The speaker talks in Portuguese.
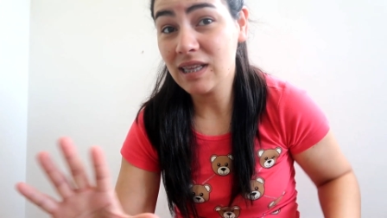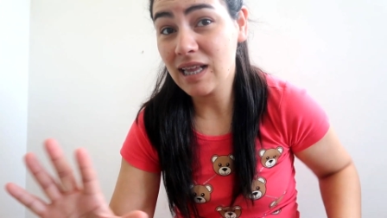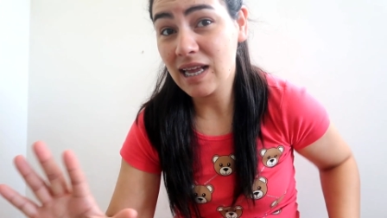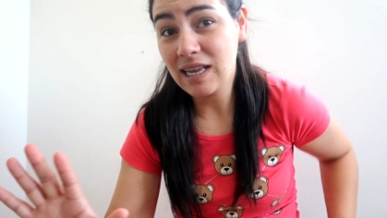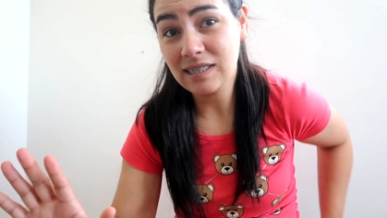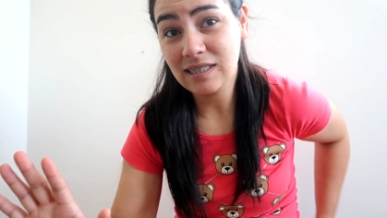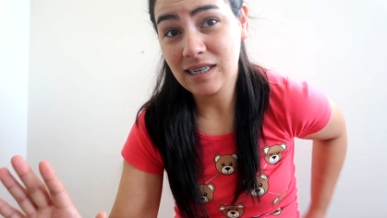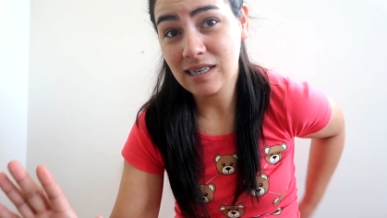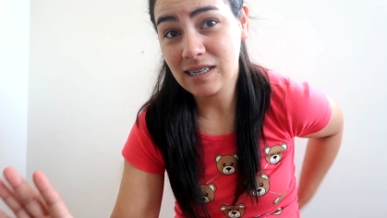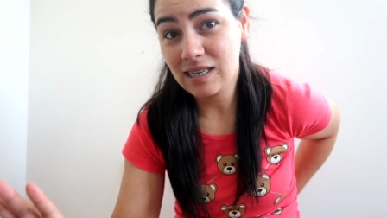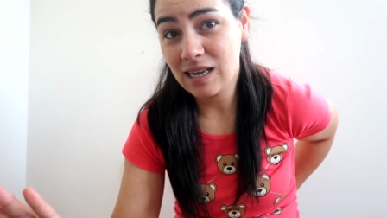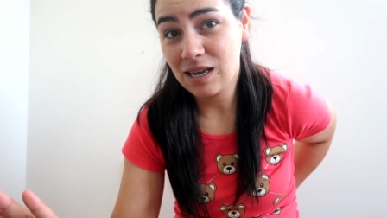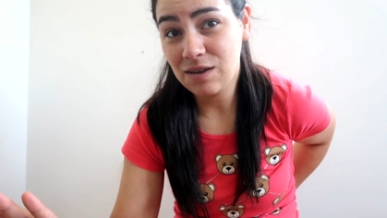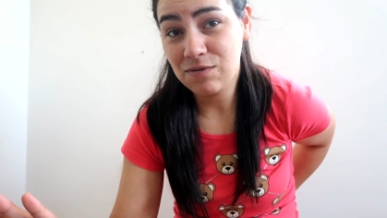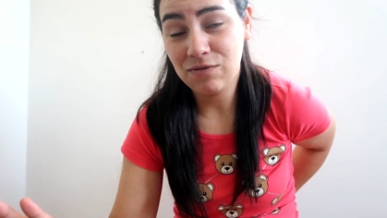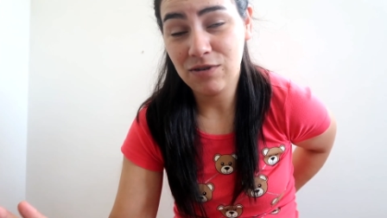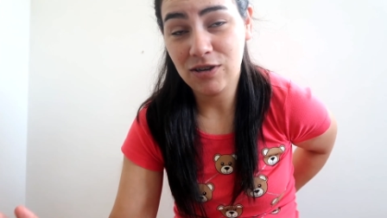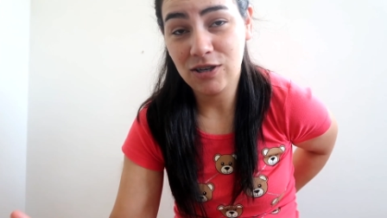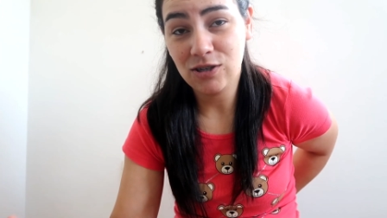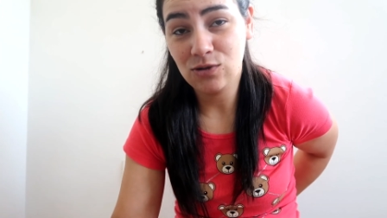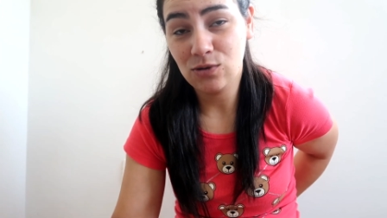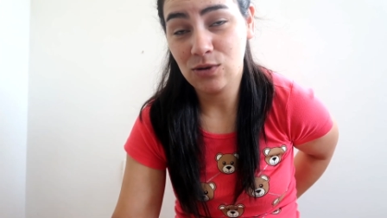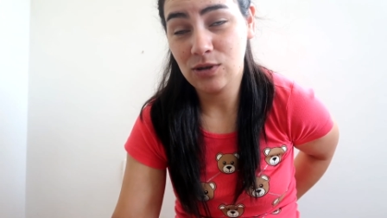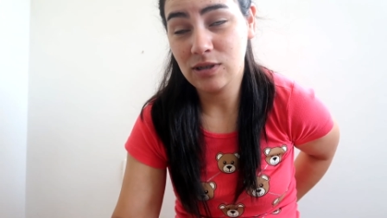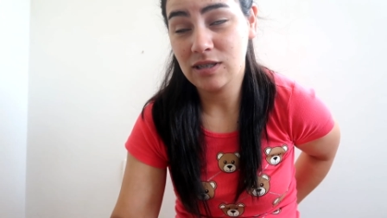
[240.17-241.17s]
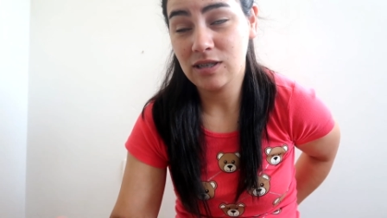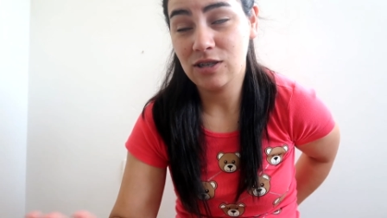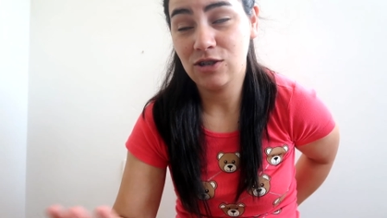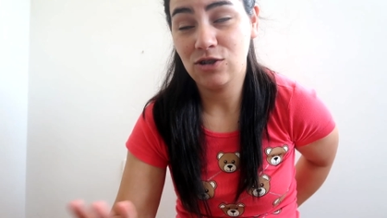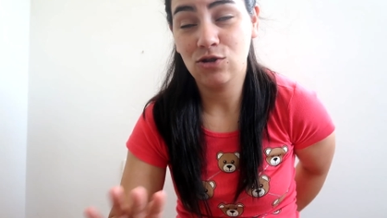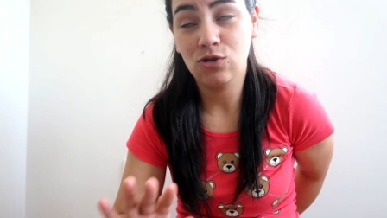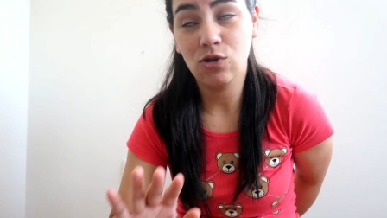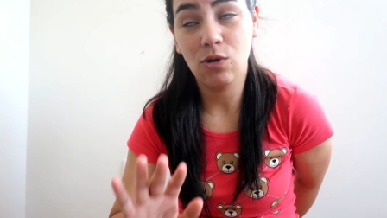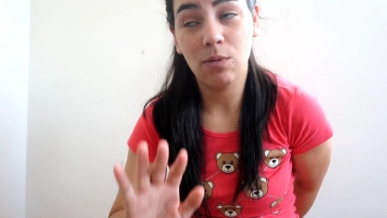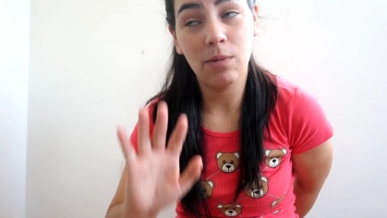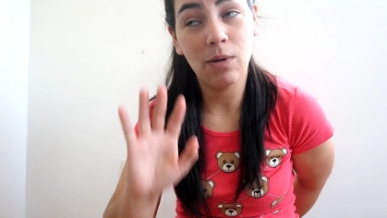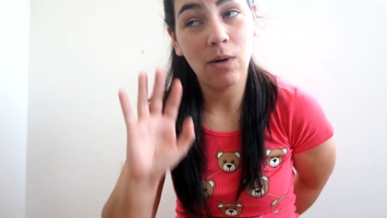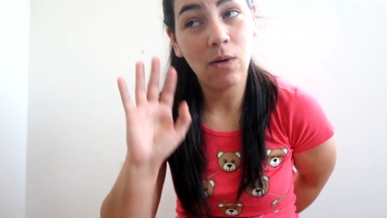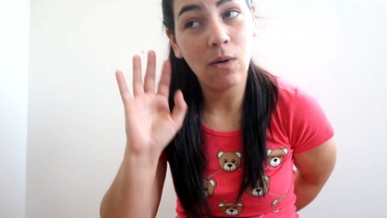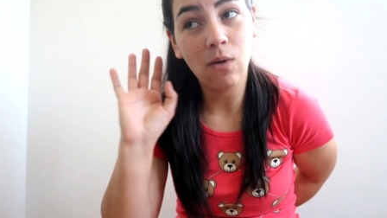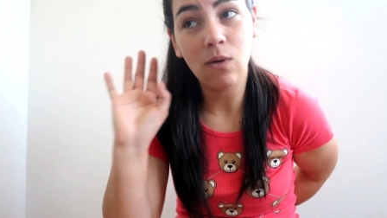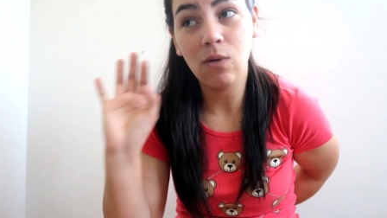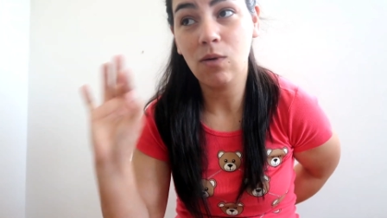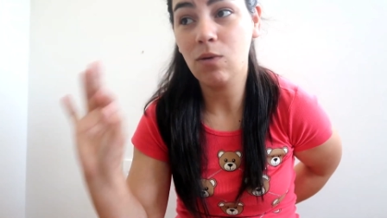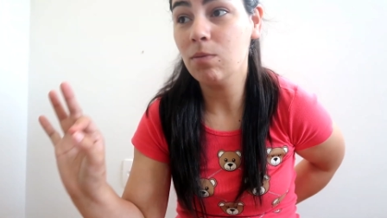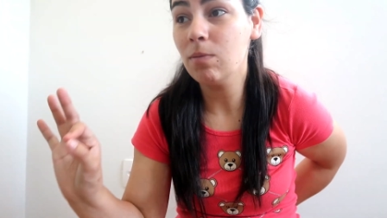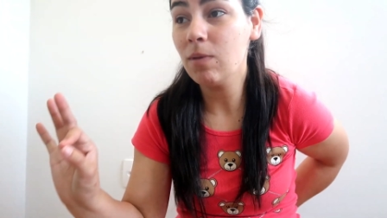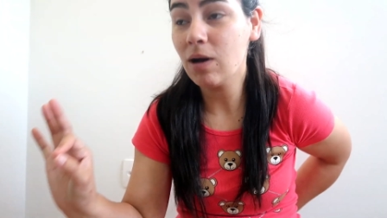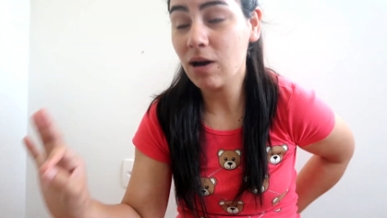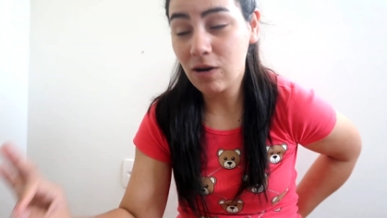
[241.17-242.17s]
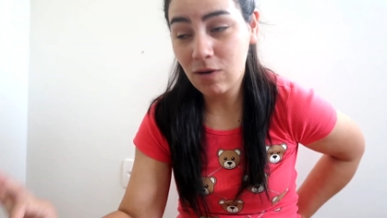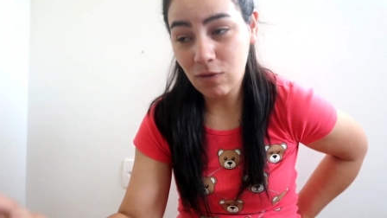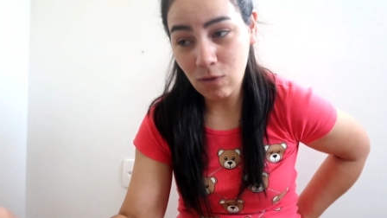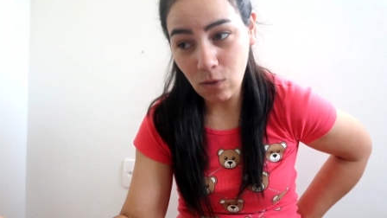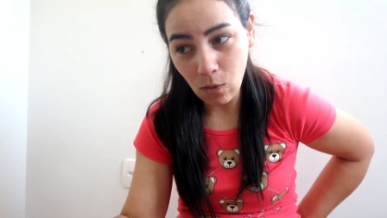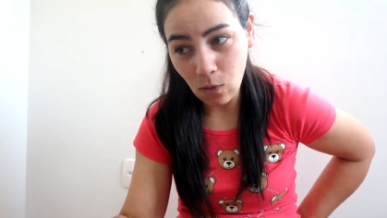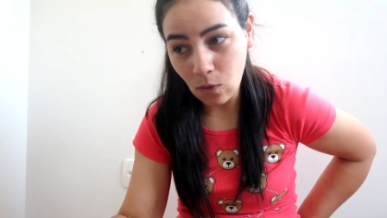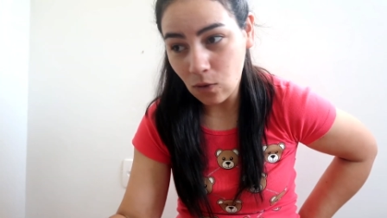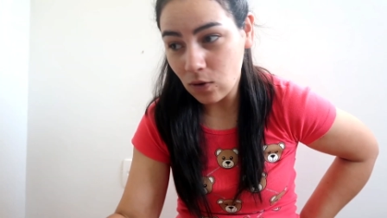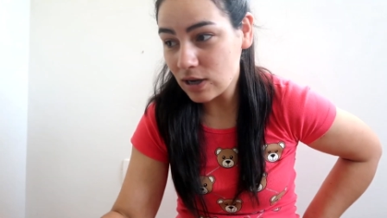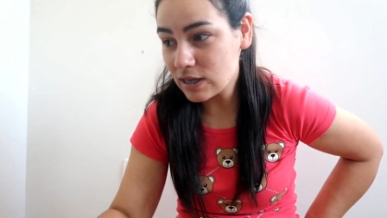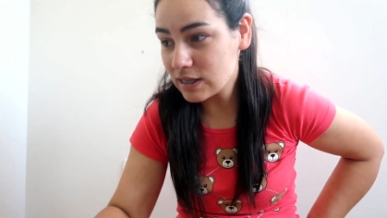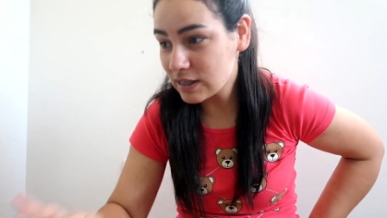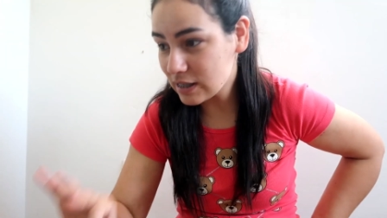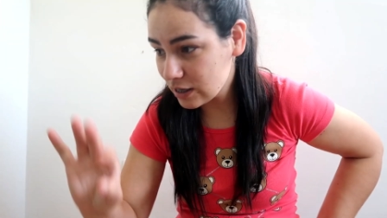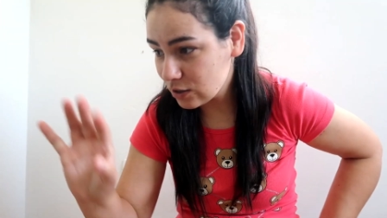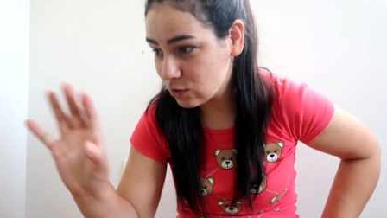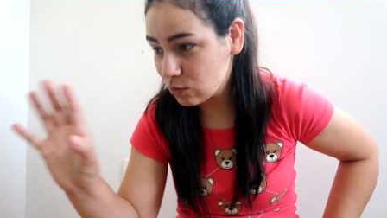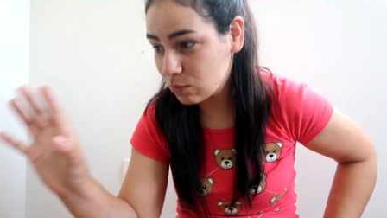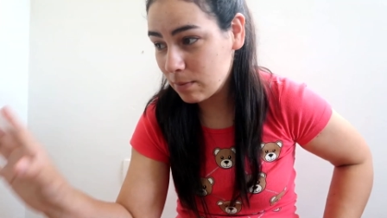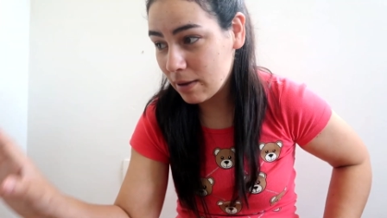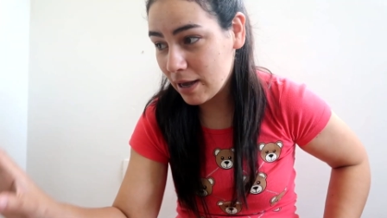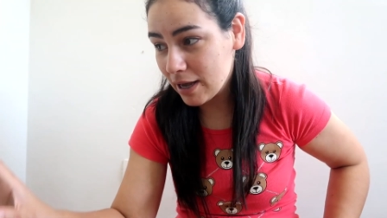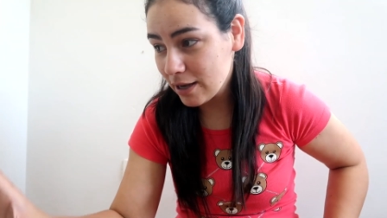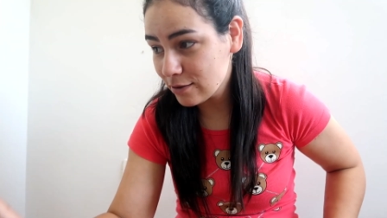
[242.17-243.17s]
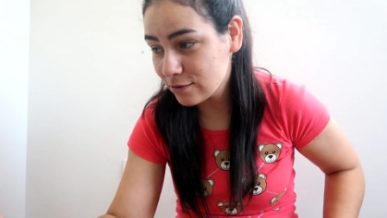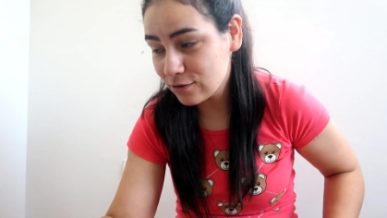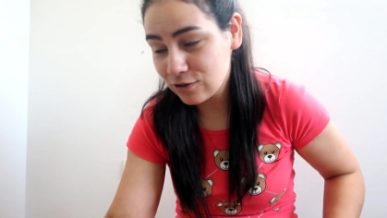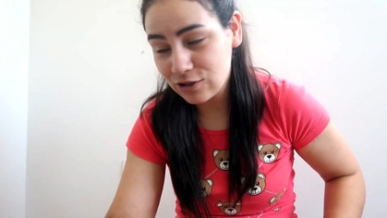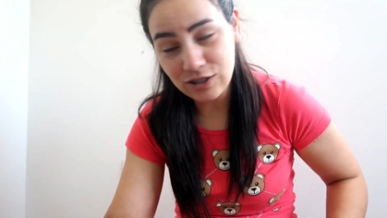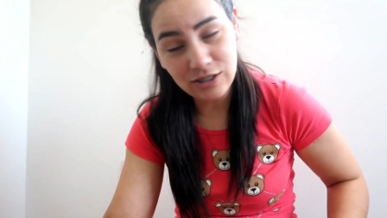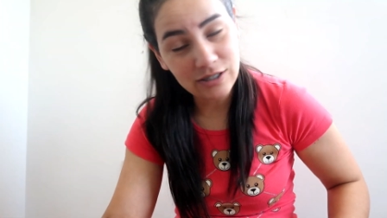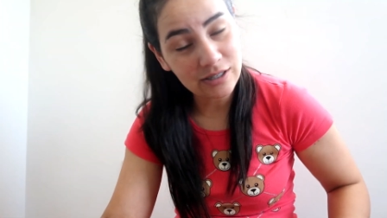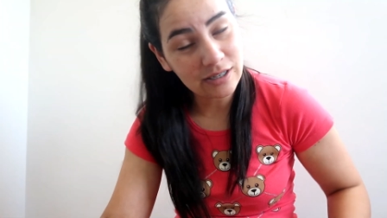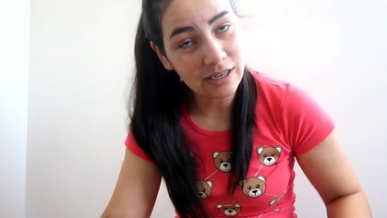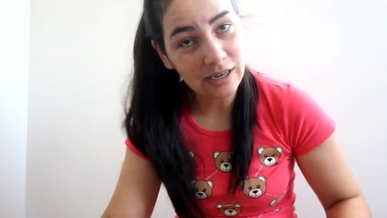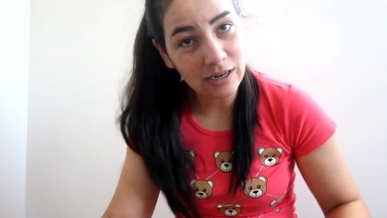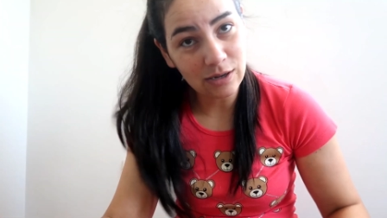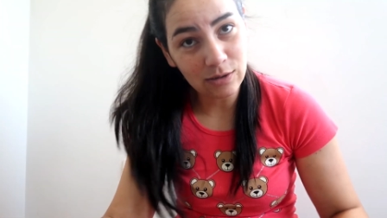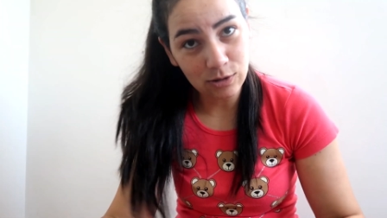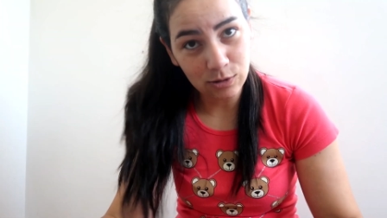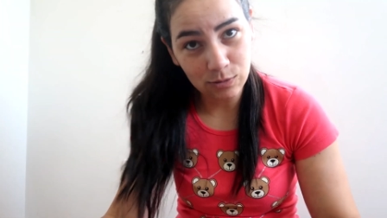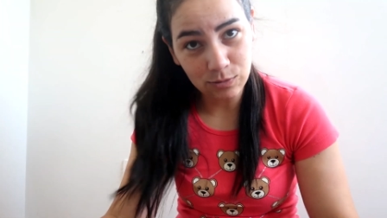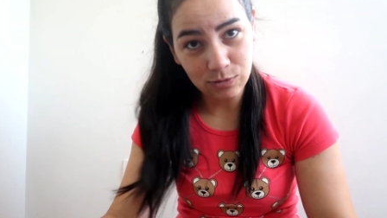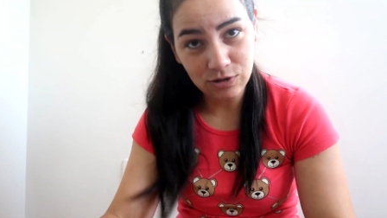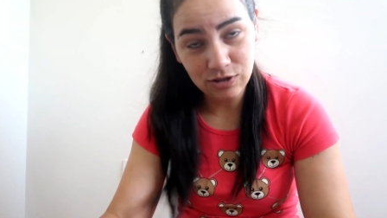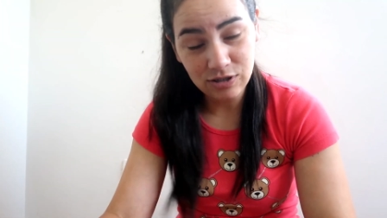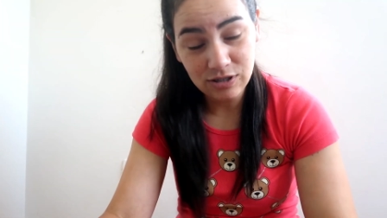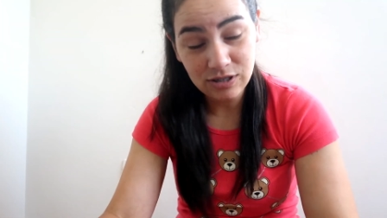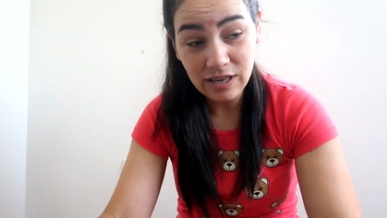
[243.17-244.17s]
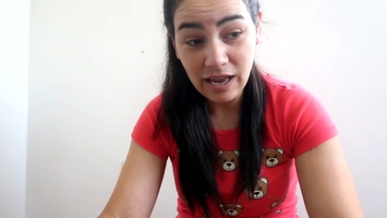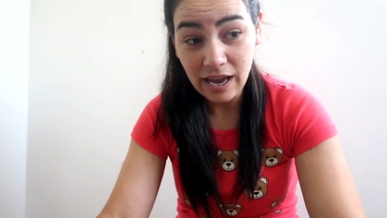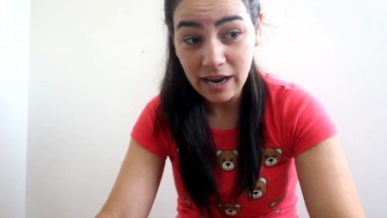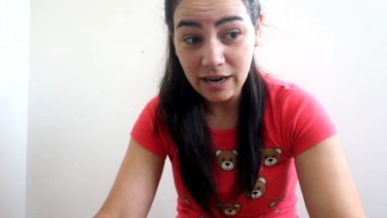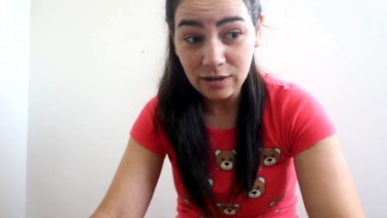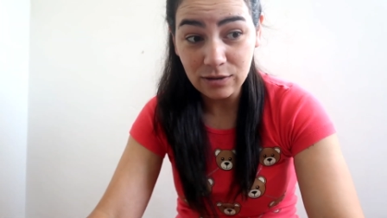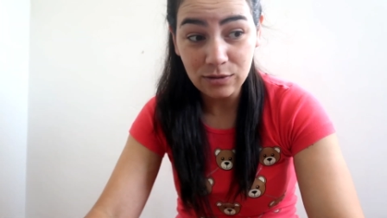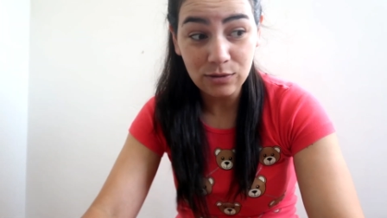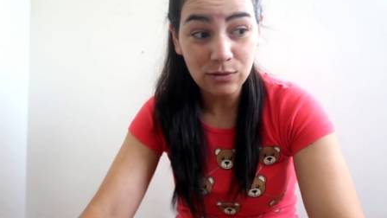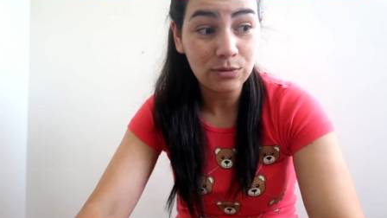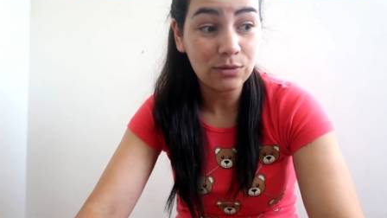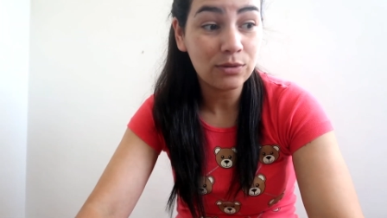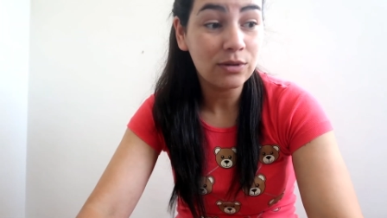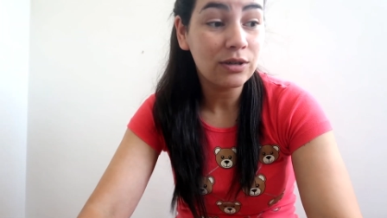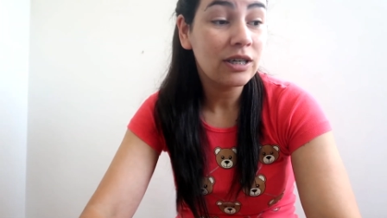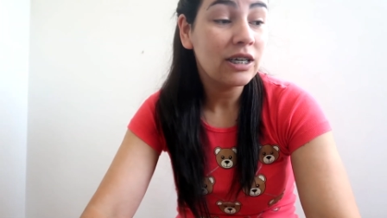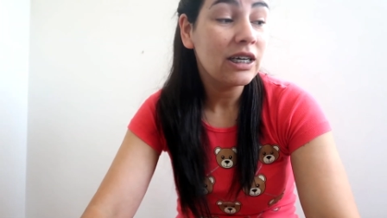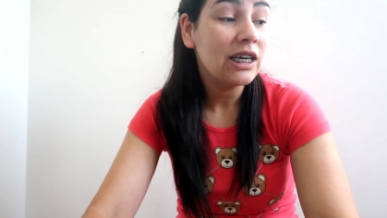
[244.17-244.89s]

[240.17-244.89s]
dessas refeições a gente comeu alguma coisa no meio disso que não deu muito certo.